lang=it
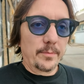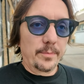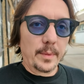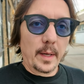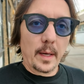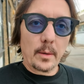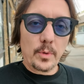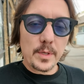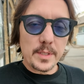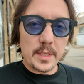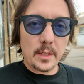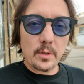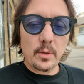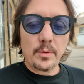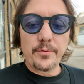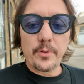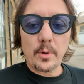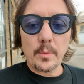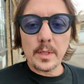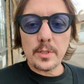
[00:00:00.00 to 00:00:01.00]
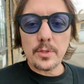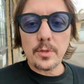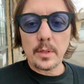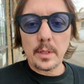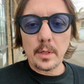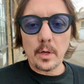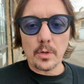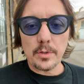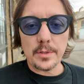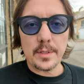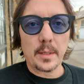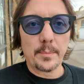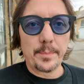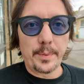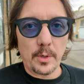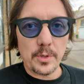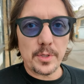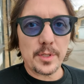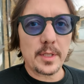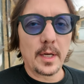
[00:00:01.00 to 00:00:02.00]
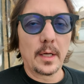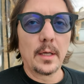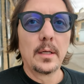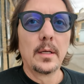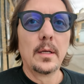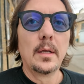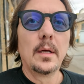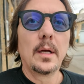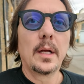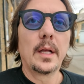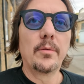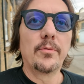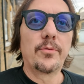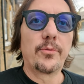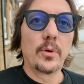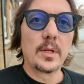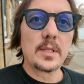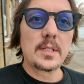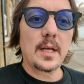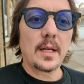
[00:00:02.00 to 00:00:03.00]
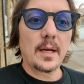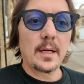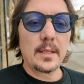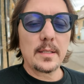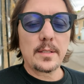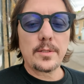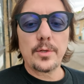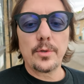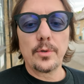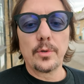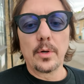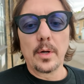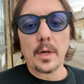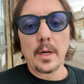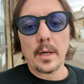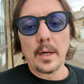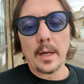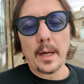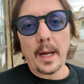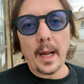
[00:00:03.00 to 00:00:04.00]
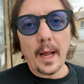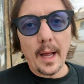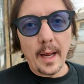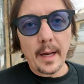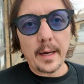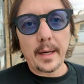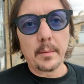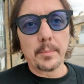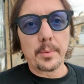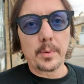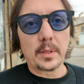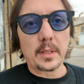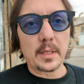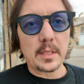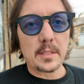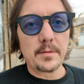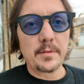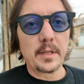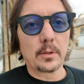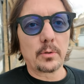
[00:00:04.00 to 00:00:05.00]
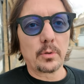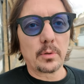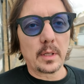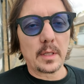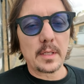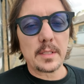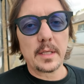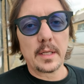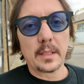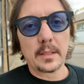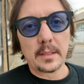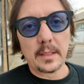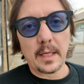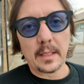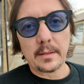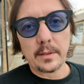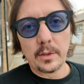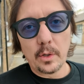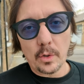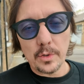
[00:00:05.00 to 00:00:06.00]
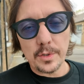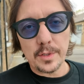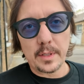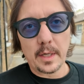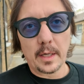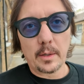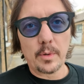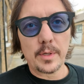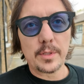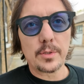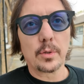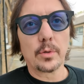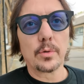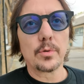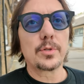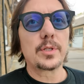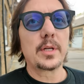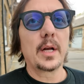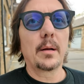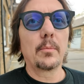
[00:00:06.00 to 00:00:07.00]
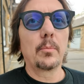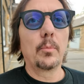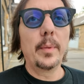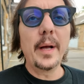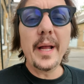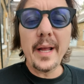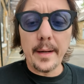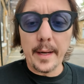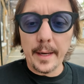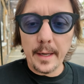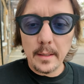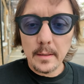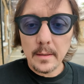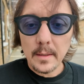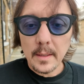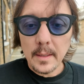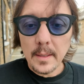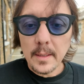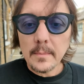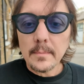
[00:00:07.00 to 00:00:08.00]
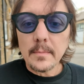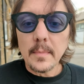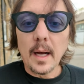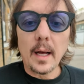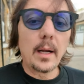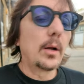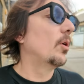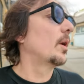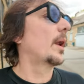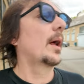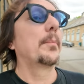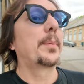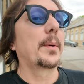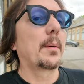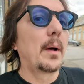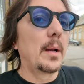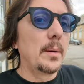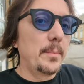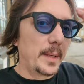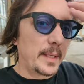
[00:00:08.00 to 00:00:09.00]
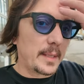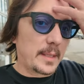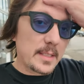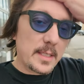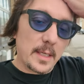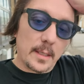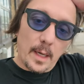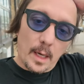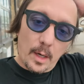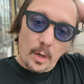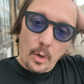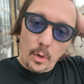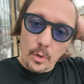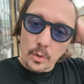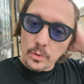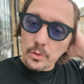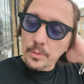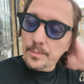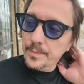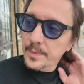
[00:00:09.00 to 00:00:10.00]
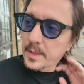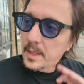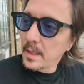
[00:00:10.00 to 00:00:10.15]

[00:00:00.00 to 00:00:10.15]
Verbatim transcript: acquisendo informazioni nostre, possa influenzare le elezioni e anche portarsi via tutta una serie di dati nostri e questo non sia un bene, allora probabilmente siete d'accordo.